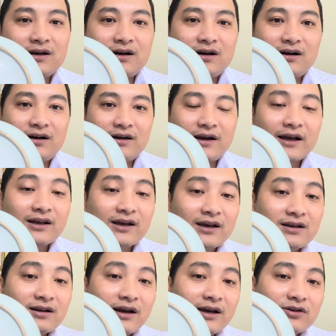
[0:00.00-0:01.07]
à, đăng
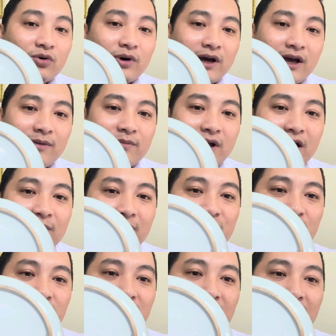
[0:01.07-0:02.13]
ký kênh của em để mà
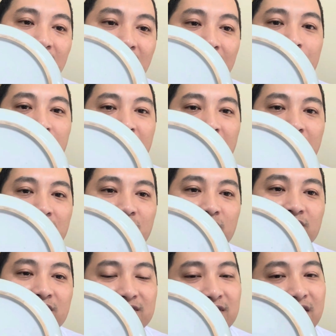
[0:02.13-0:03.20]
chúng ta cập nhật
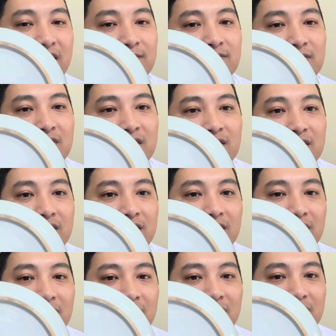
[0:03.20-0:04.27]
chúng ta xem
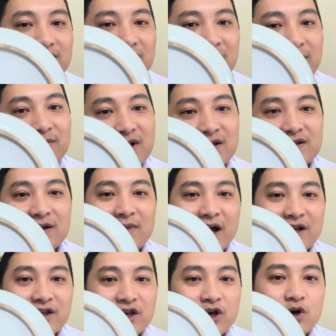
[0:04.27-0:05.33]
à, xem đi xem
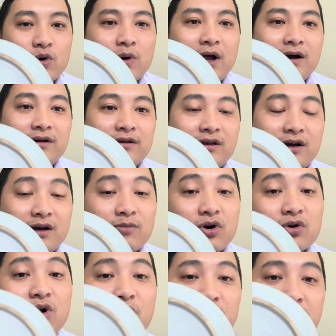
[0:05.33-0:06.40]
lại nhiều lần những cái
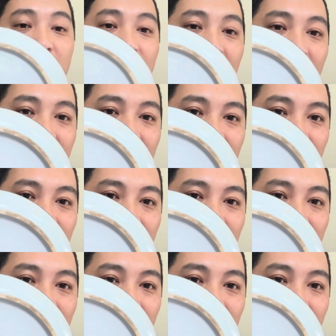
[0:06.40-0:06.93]
món đồ như vậy